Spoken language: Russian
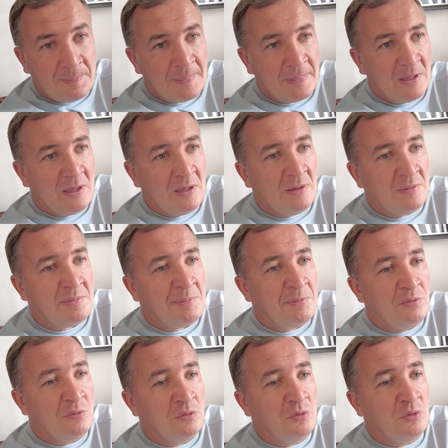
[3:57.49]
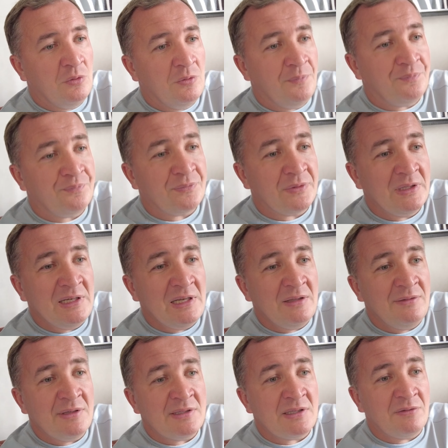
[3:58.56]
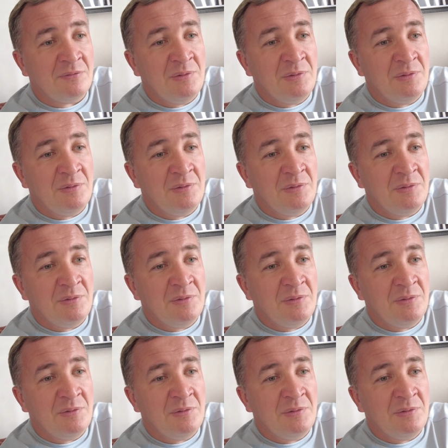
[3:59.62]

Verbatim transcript: А, по поводу для инвесторов,